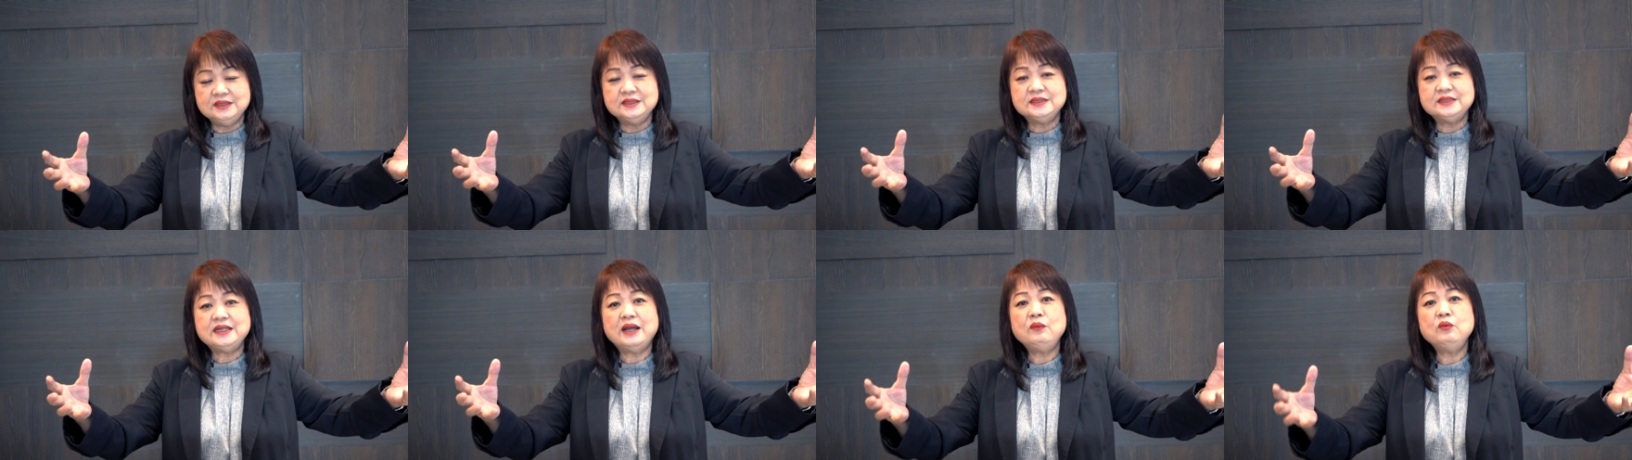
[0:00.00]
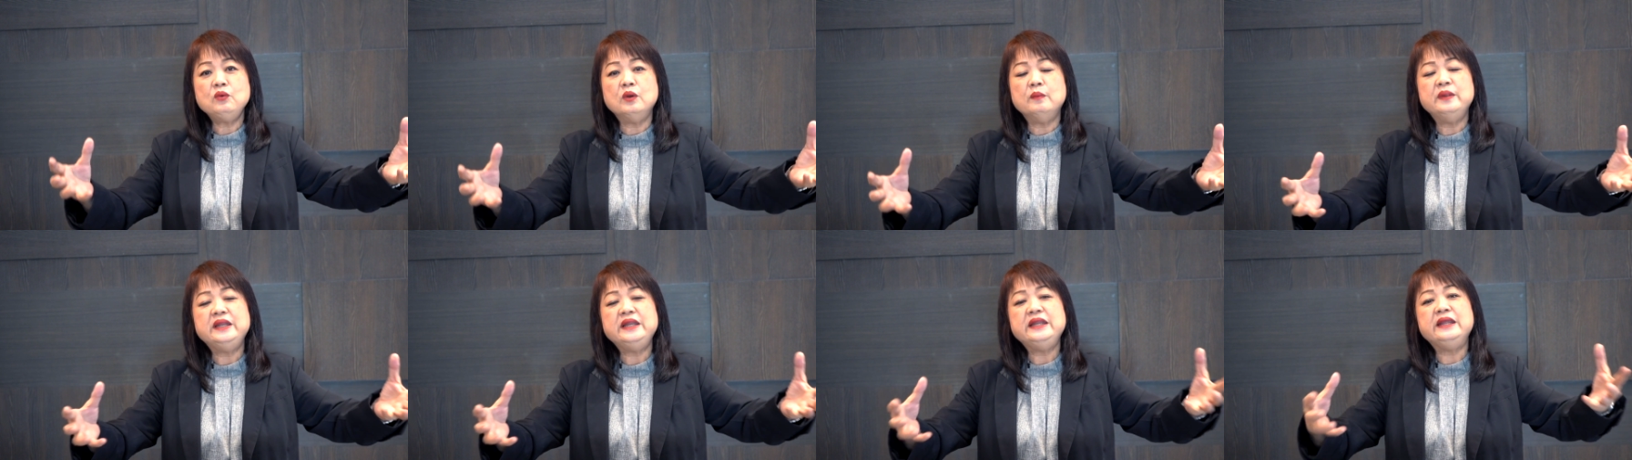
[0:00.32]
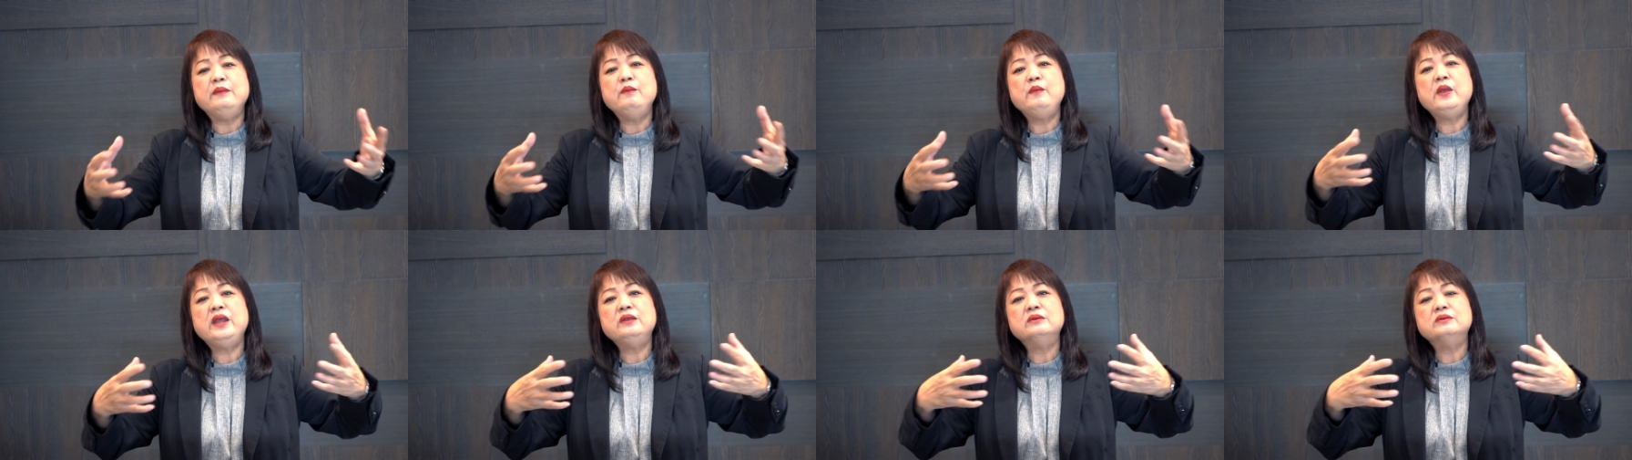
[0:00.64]
当我们
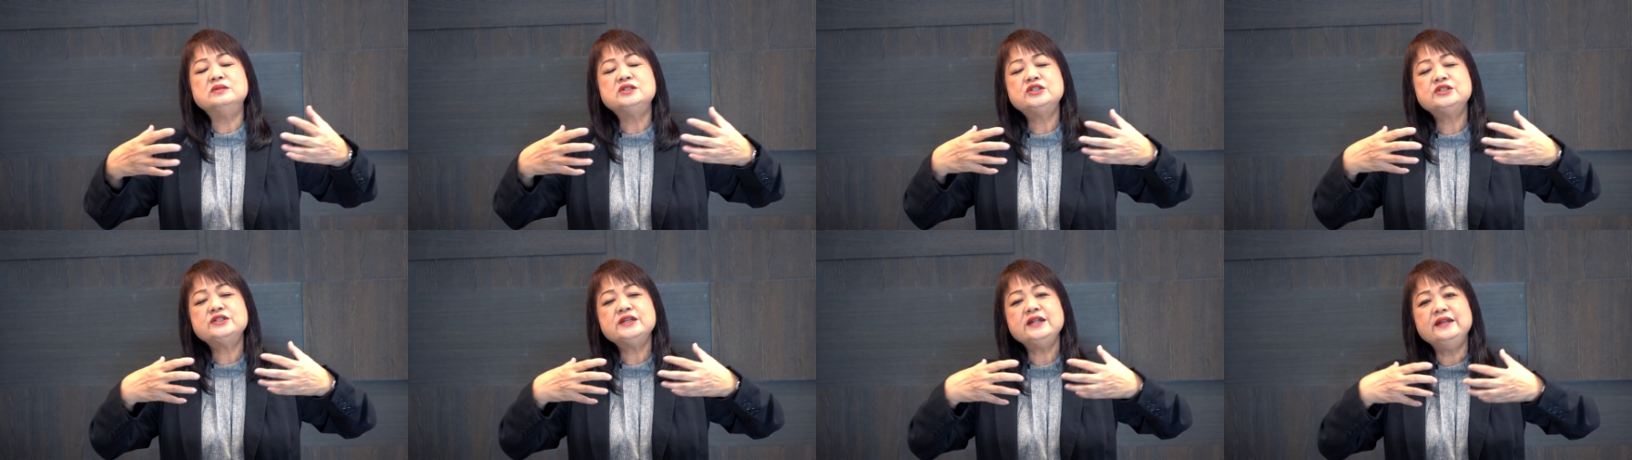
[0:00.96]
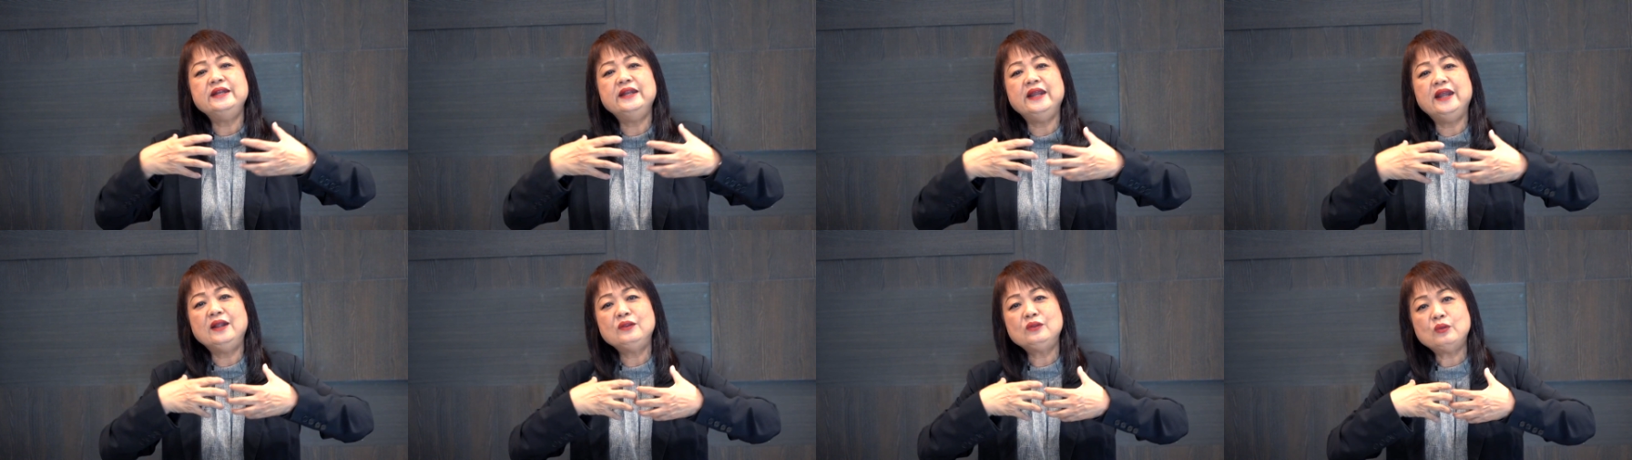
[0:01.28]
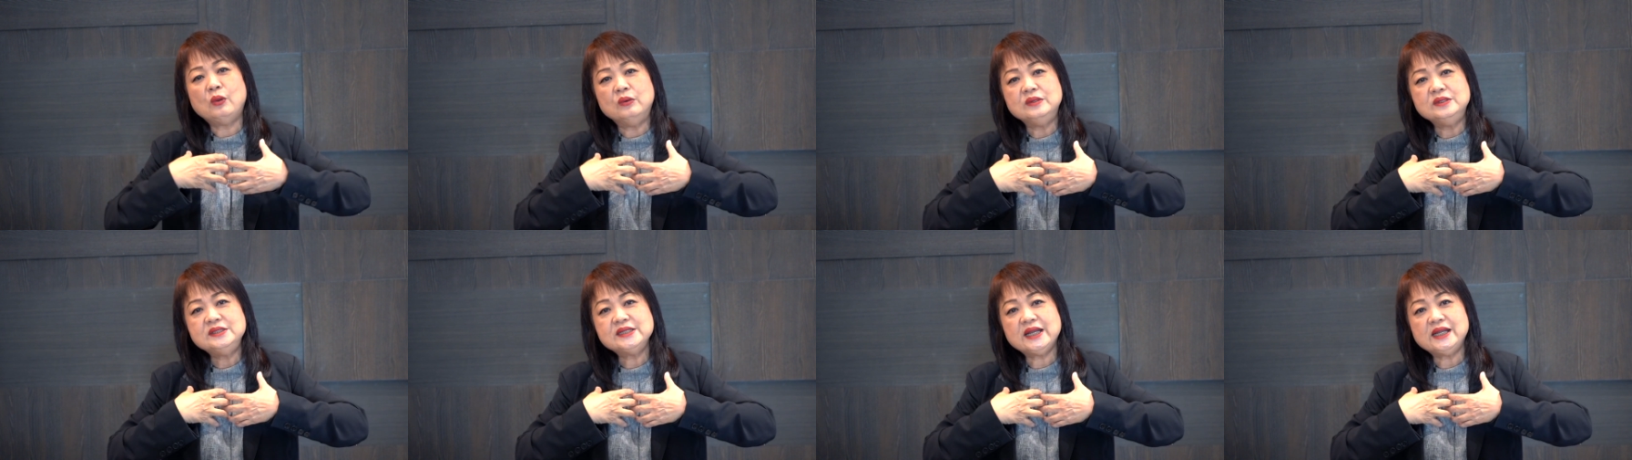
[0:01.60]
里面有圣灵
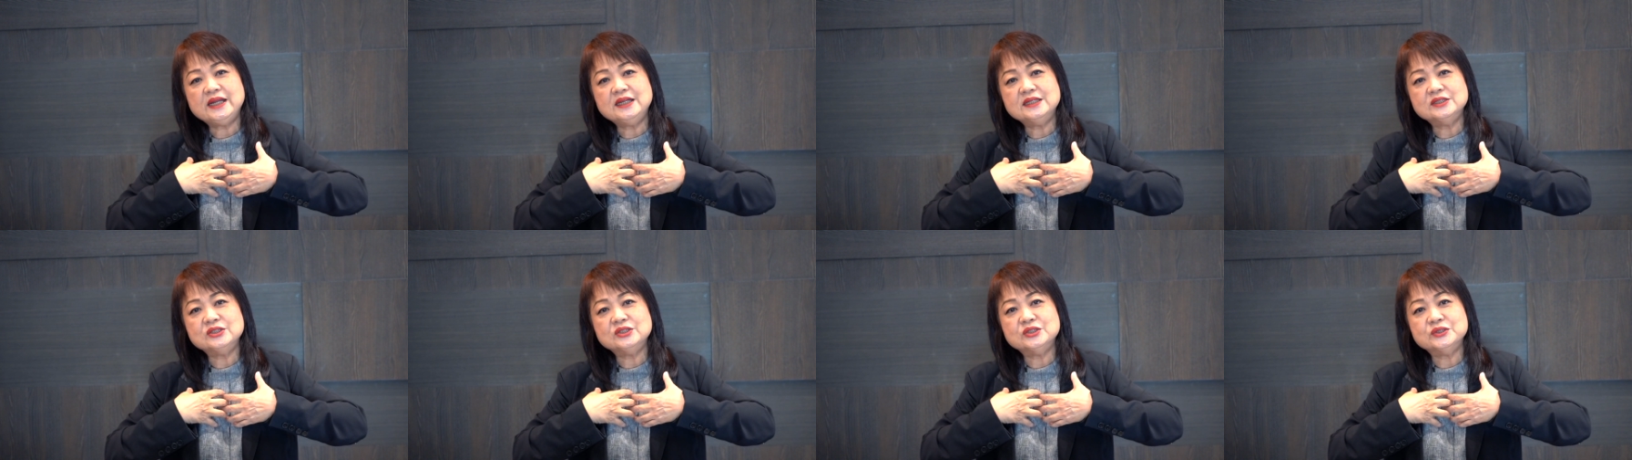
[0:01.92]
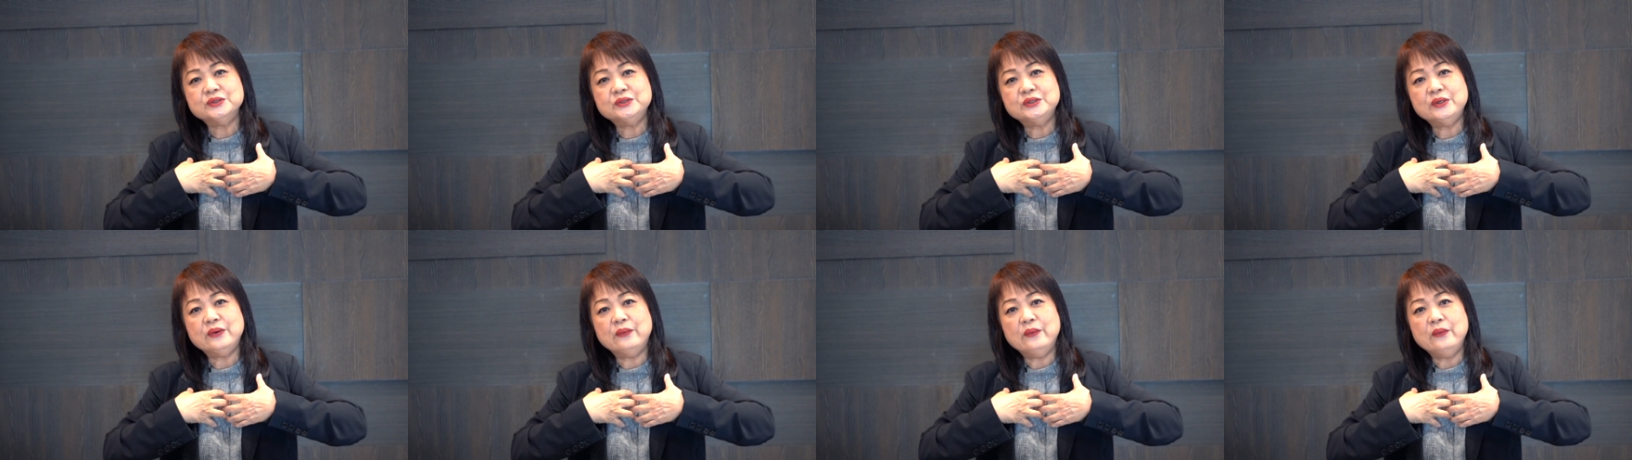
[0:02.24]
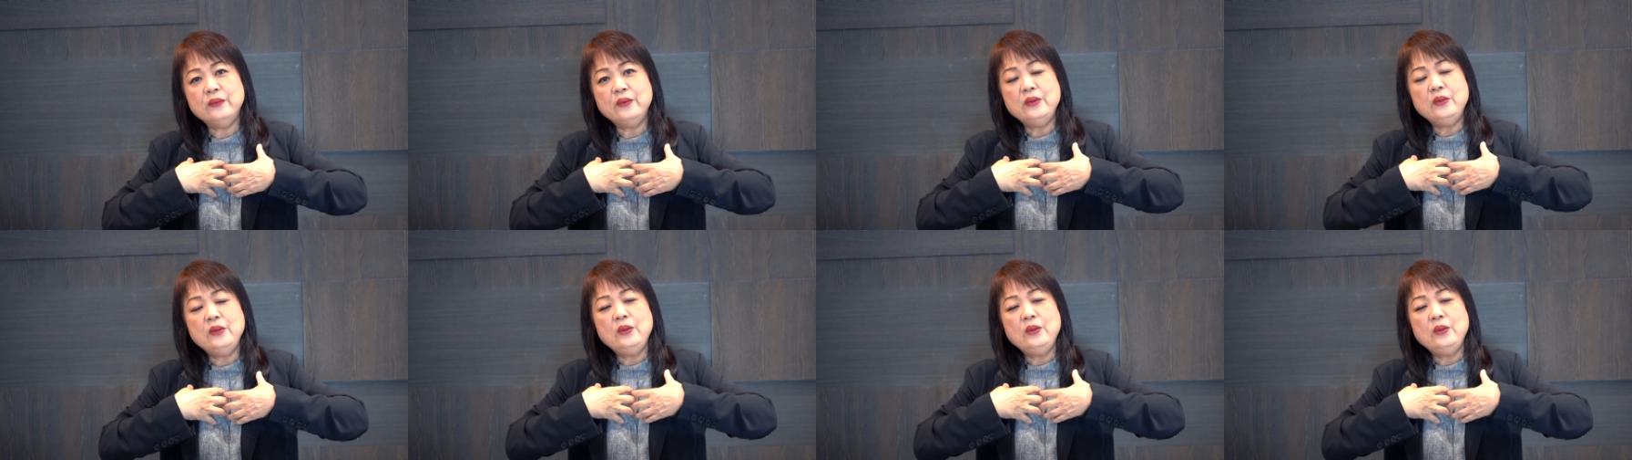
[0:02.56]
同在的时候，